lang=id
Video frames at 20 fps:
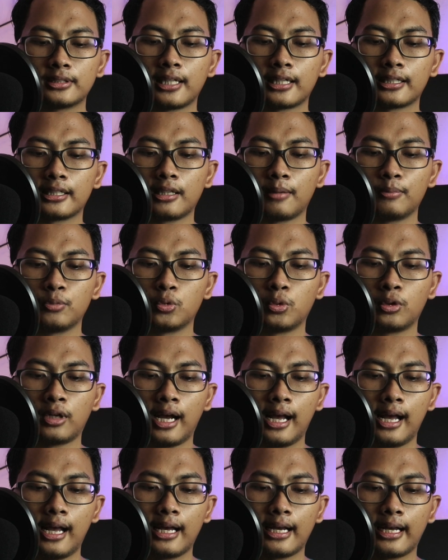setelah kita
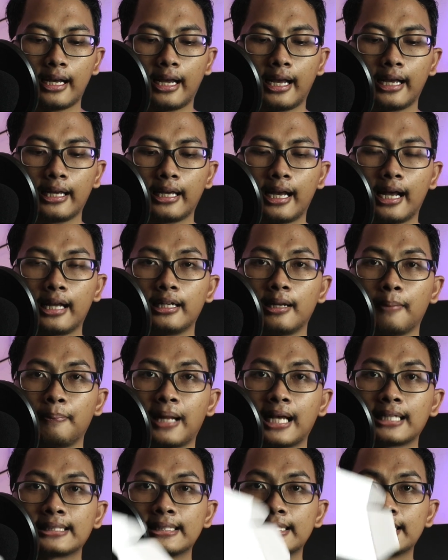buka kayak ada
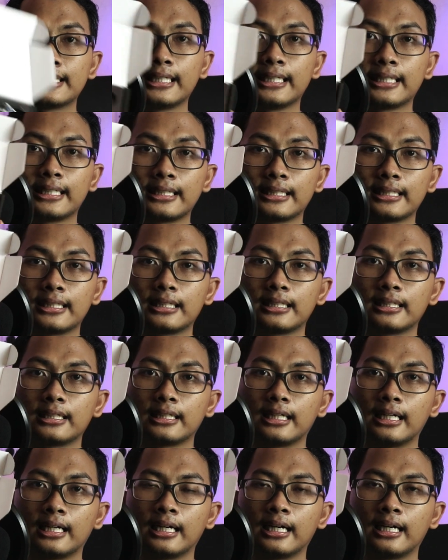plastik
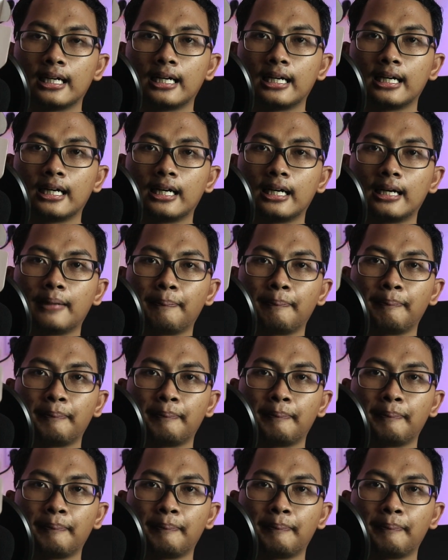uh,